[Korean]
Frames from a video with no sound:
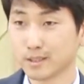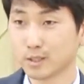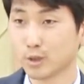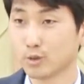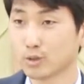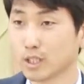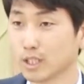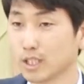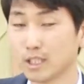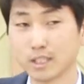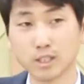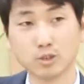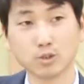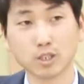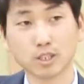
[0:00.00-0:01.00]
더군다나
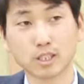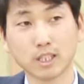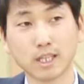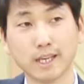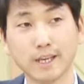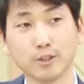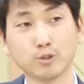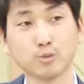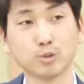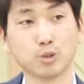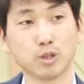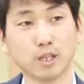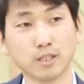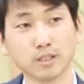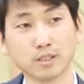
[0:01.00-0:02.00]
이국의 땅
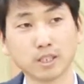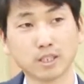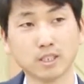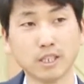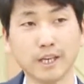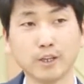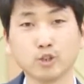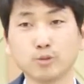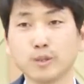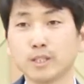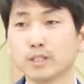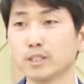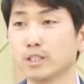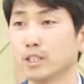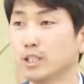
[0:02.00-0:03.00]
애굽으로 가는데 그
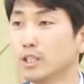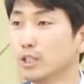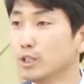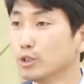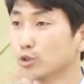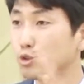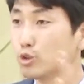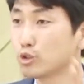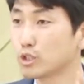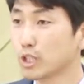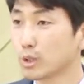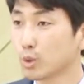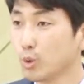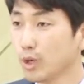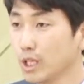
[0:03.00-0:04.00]
애굽에는
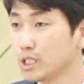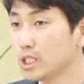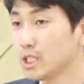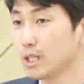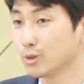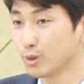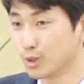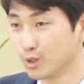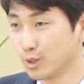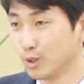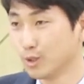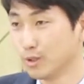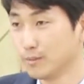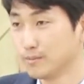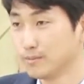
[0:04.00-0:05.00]
국제 노예 시장도 있어요.